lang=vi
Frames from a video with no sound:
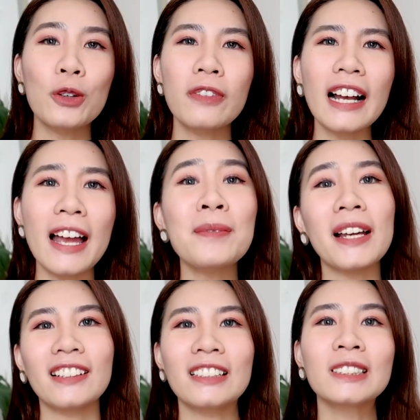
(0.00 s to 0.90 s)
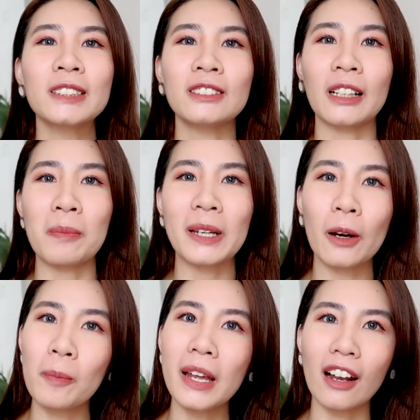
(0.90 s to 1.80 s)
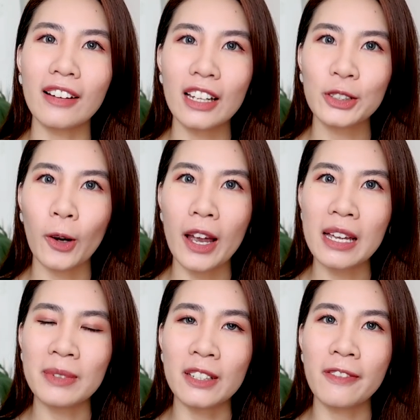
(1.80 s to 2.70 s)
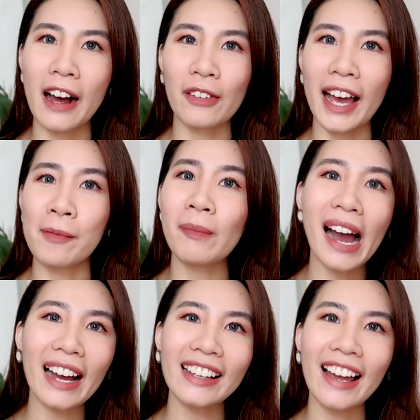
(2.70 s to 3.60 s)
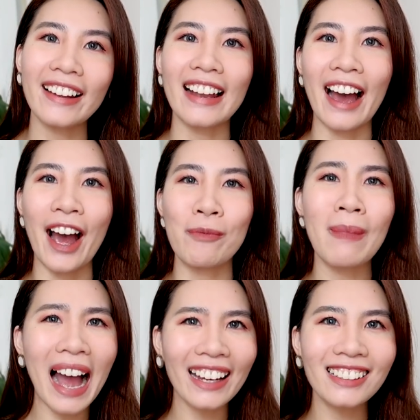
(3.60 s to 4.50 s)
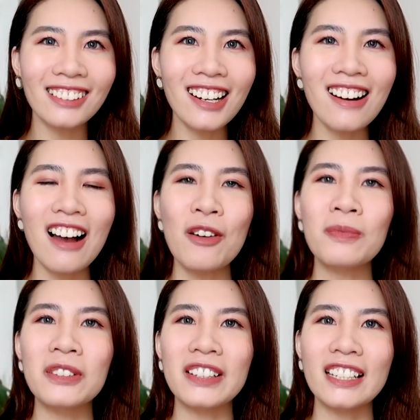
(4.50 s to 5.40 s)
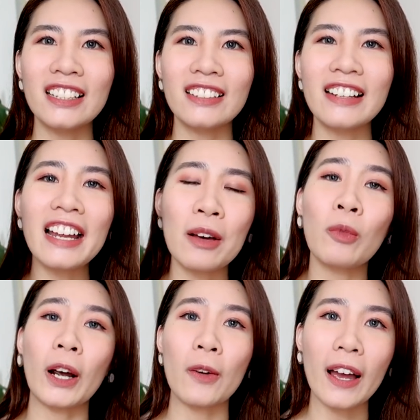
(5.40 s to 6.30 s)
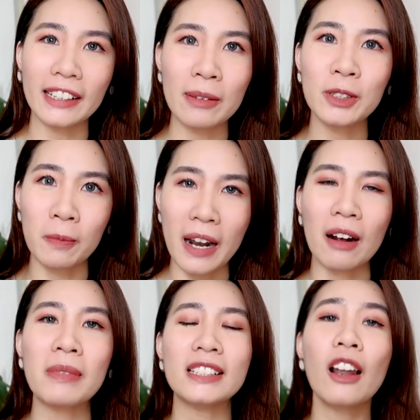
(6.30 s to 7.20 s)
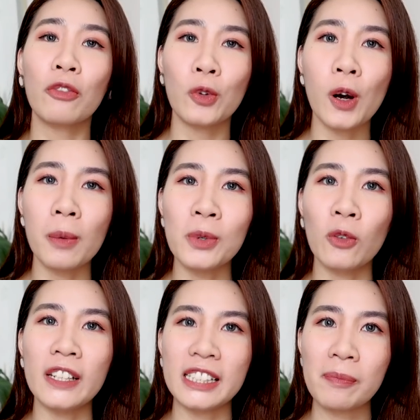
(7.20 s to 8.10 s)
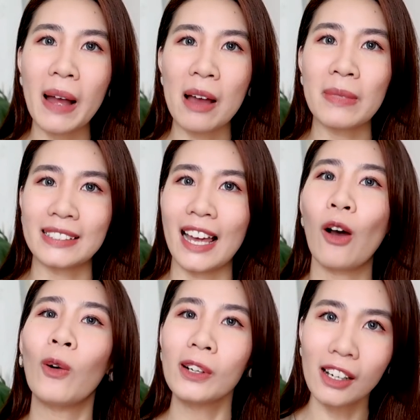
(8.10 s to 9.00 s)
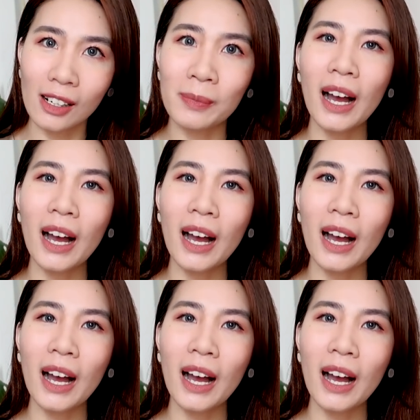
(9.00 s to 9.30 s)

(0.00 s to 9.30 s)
Đối với cả em này thì thực sự là mình không biết là nên cho em ý vào là buy hay là buy nữa, bởi vì đây là một cái loại kem chống nắng mà rất là phù hợp đối với những bạn mà da hỗn hợp.